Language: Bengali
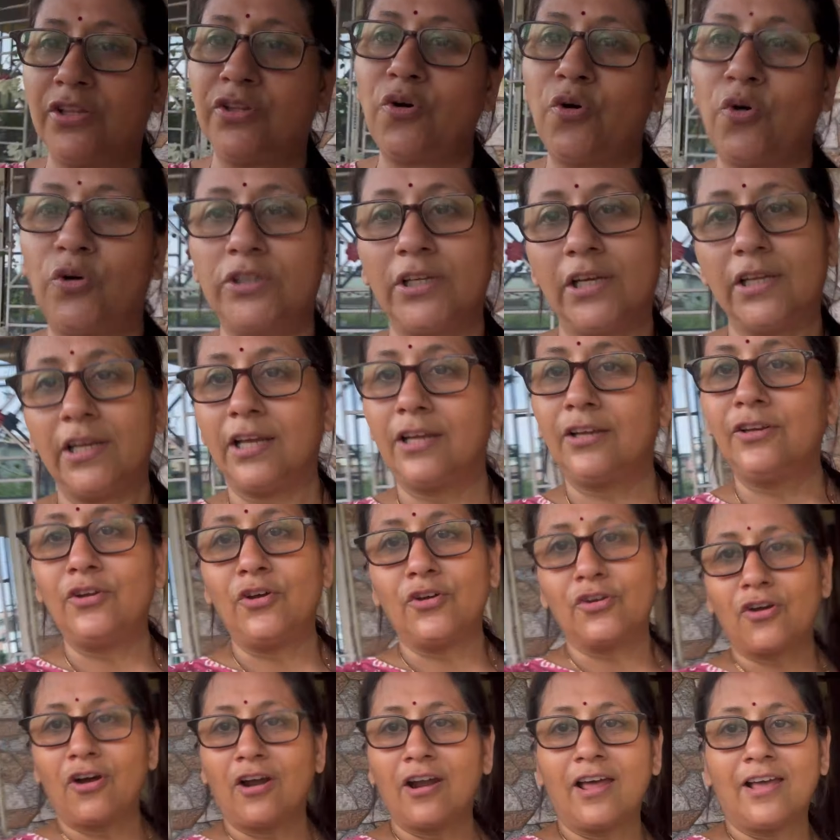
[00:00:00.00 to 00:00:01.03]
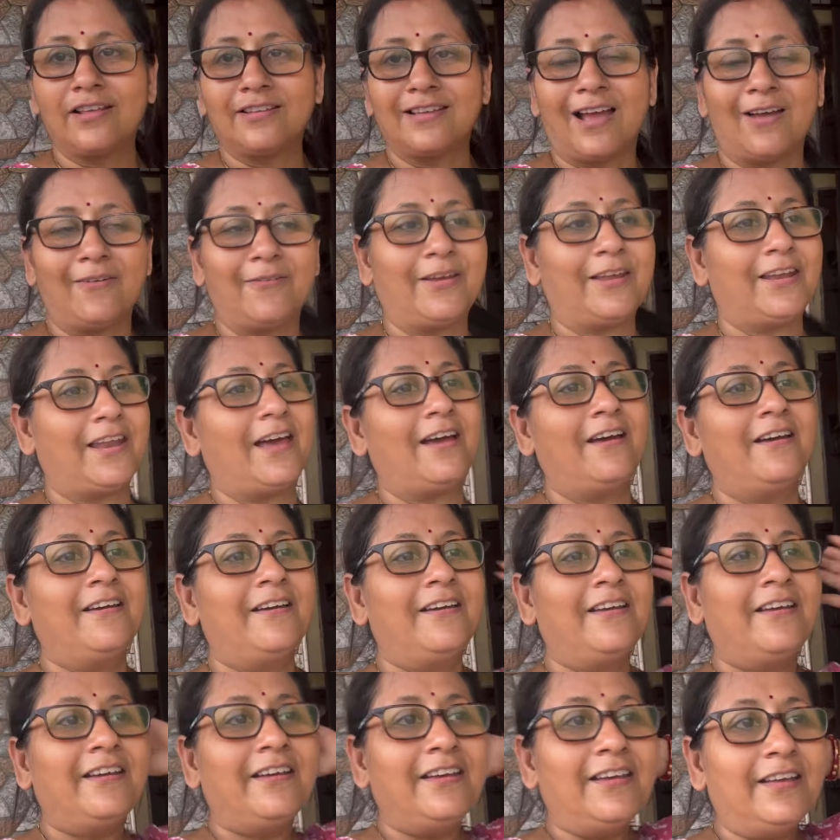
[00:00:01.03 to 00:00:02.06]
তো ওদের ইগনোর করা যাবে না
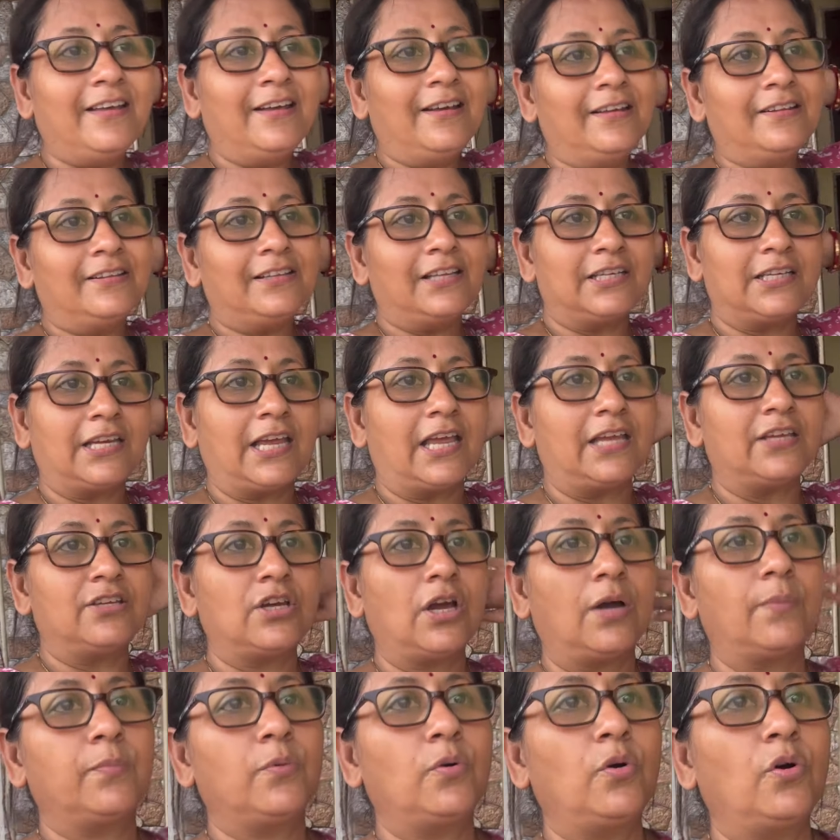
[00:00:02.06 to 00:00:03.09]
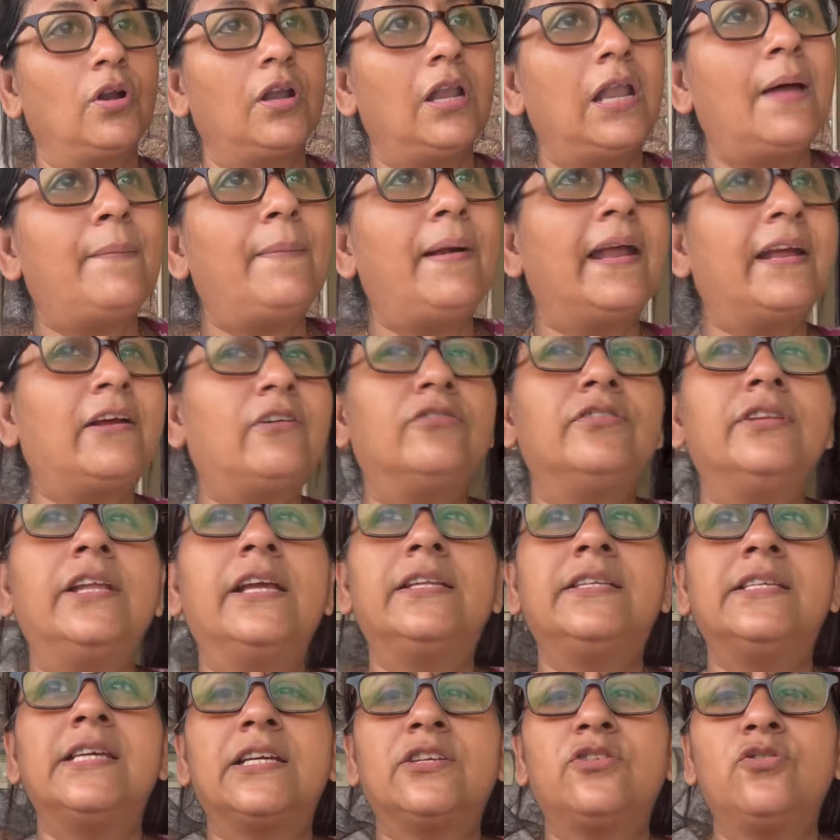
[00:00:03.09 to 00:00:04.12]
তো সেই সব করলাম এখন
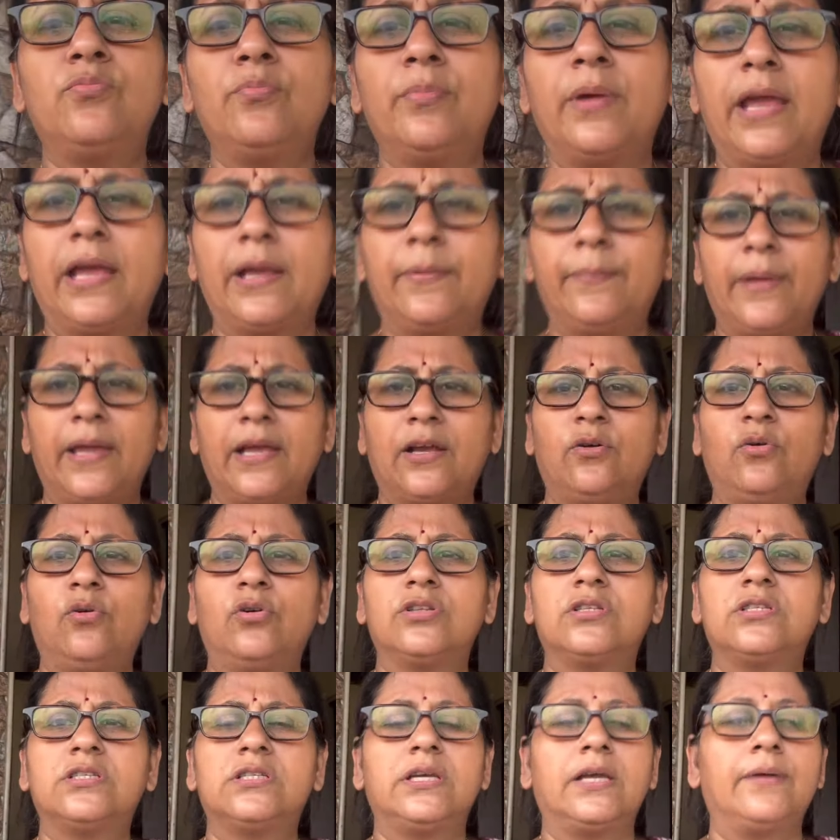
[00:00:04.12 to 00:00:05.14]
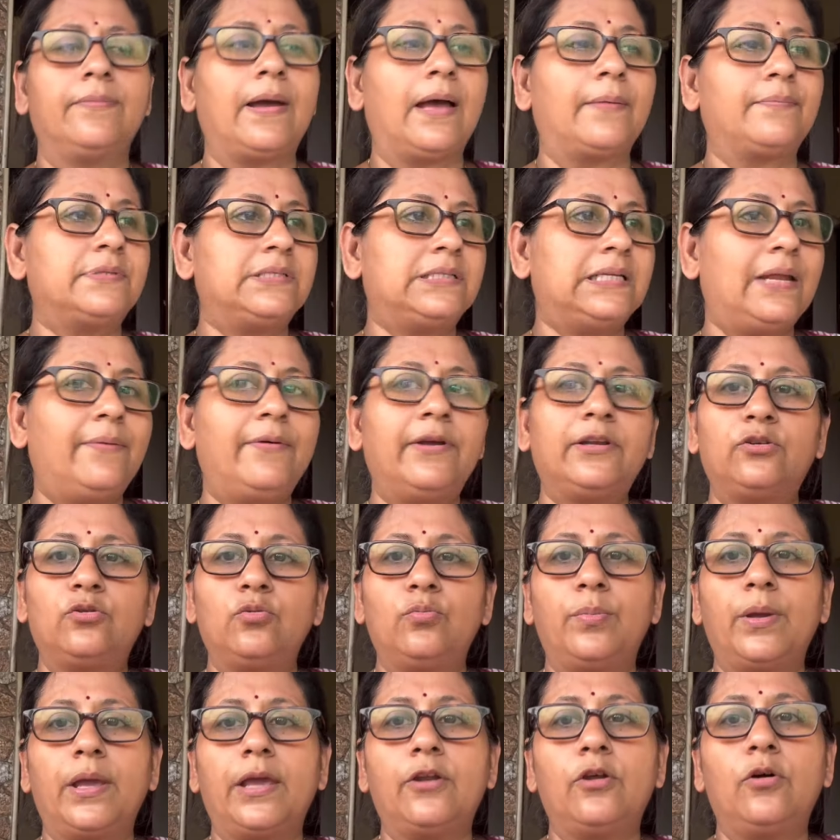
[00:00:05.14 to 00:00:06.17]
দেখছি একটু মেঘমেঘ করছে ভাবছিলাম একটু
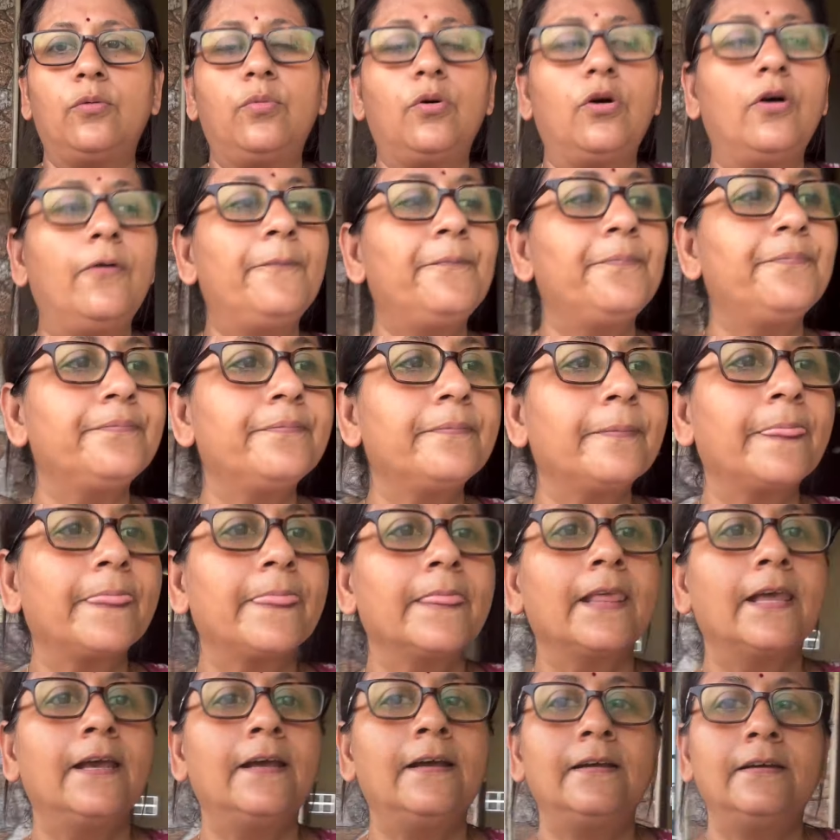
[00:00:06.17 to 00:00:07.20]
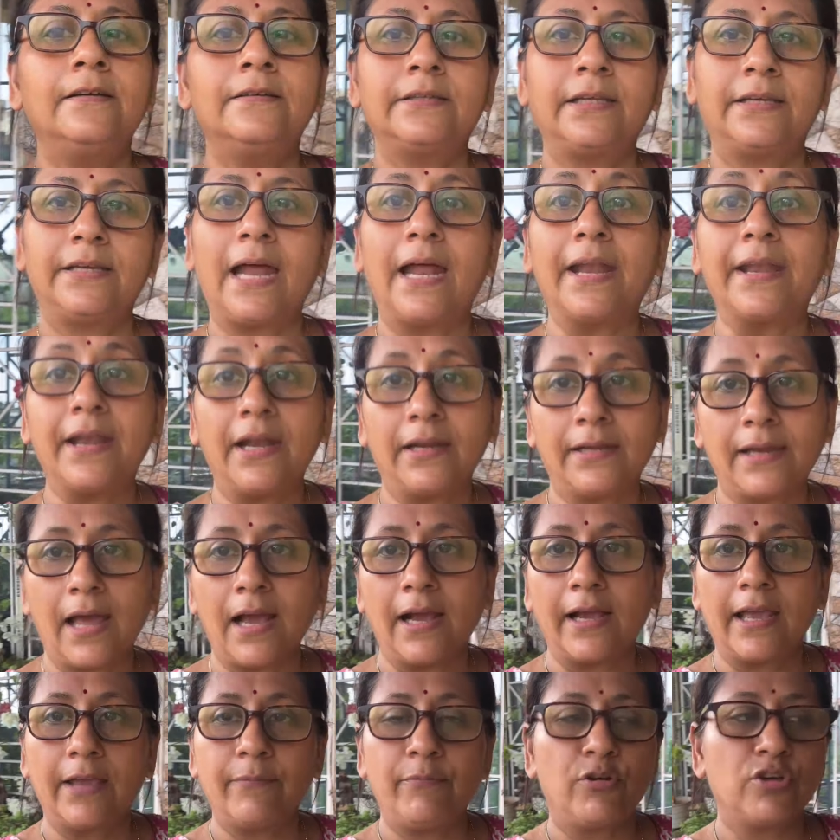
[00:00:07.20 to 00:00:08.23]
বেরোবো তা রান্নাটা
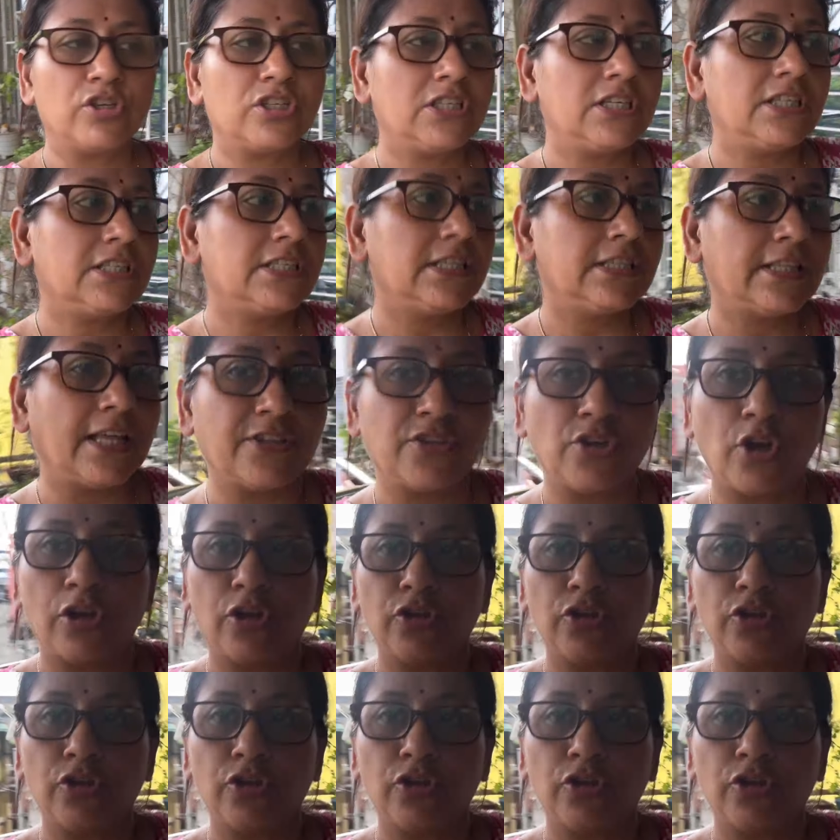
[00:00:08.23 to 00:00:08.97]
আগে বসিয়েছি তা চলো